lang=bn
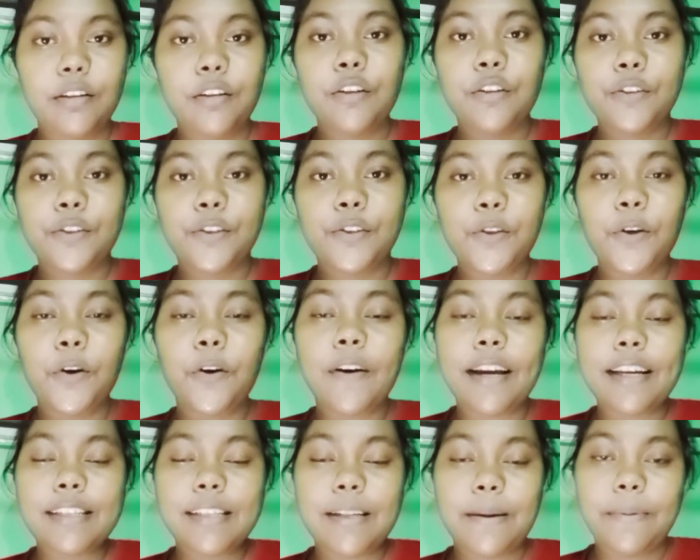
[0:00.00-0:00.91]
সো
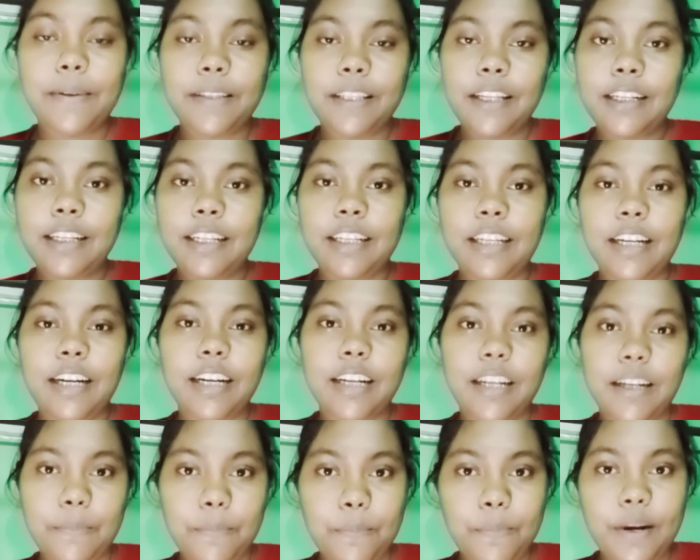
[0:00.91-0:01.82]
গাইস আমাদের ডিনার
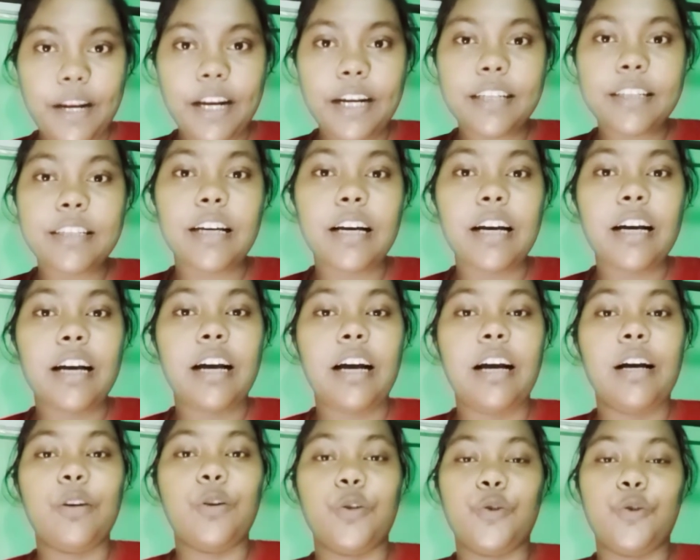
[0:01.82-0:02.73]
কমপ্লিট
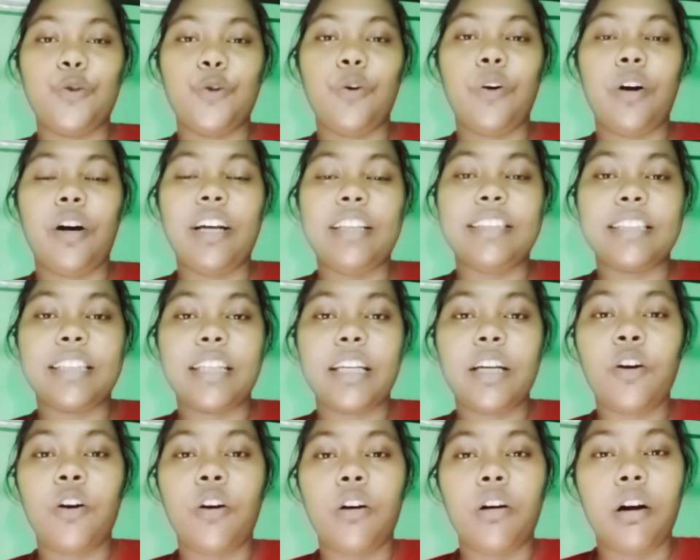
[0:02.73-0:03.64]
তো আজকে
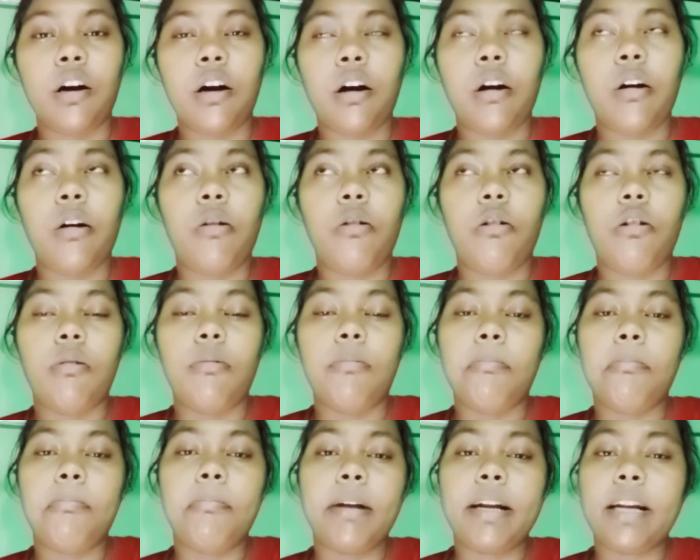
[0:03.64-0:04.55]

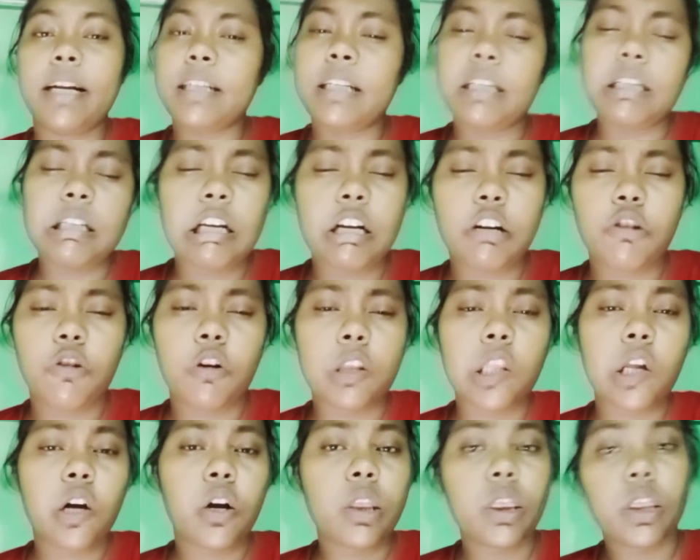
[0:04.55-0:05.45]
মানে ডিনার
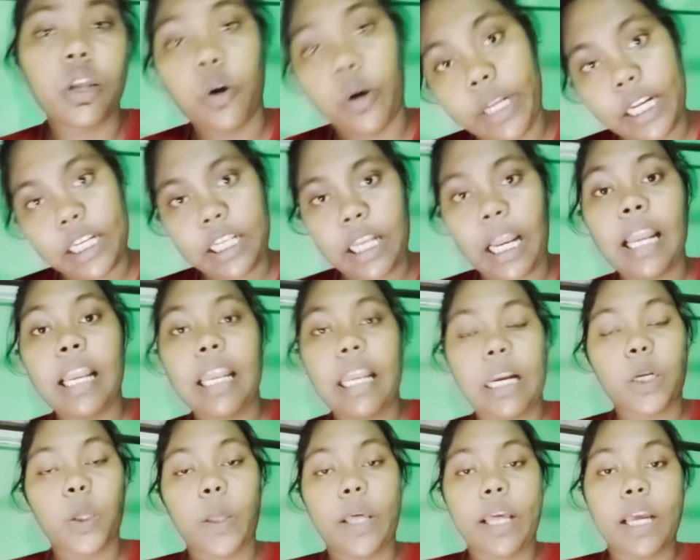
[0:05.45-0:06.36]
করতে করতে অনেকটাই
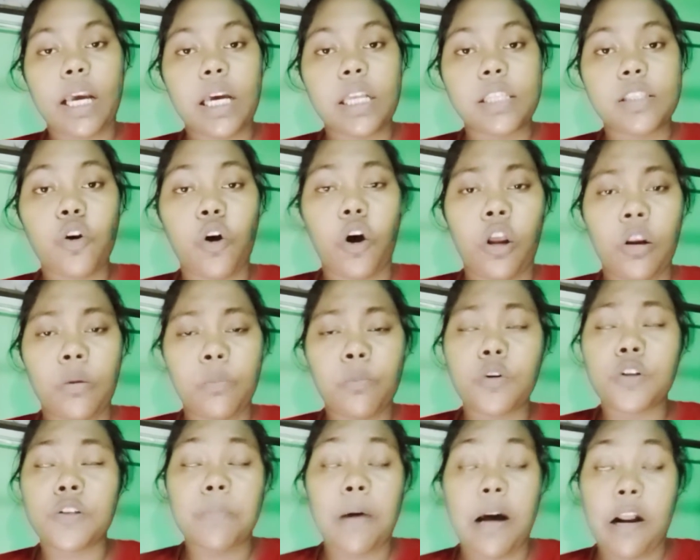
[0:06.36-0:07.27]
লেট হয়ে গেছে
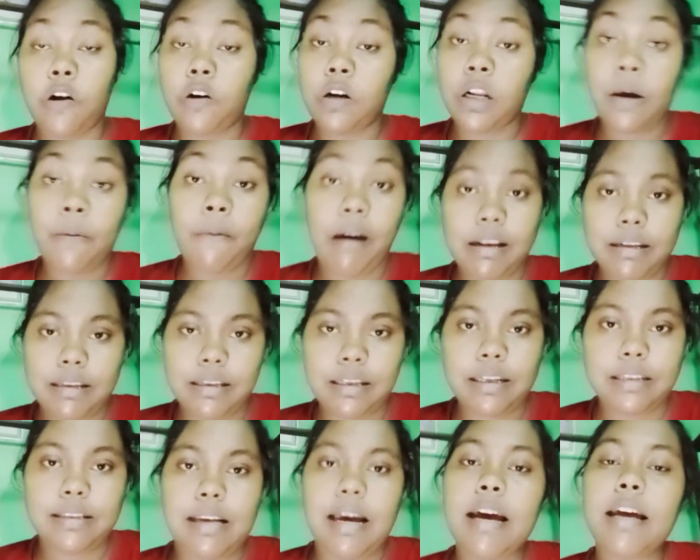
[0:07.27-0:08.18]
অলমোস্ট বারোটা বাজতে
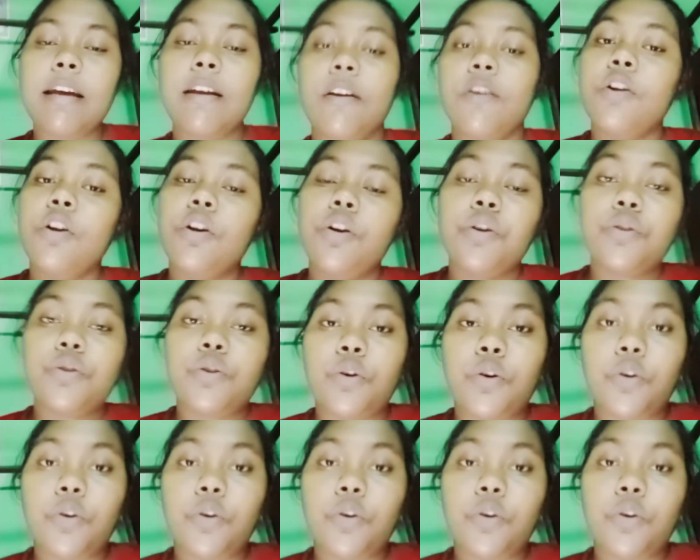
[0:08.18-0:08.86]
যায় তো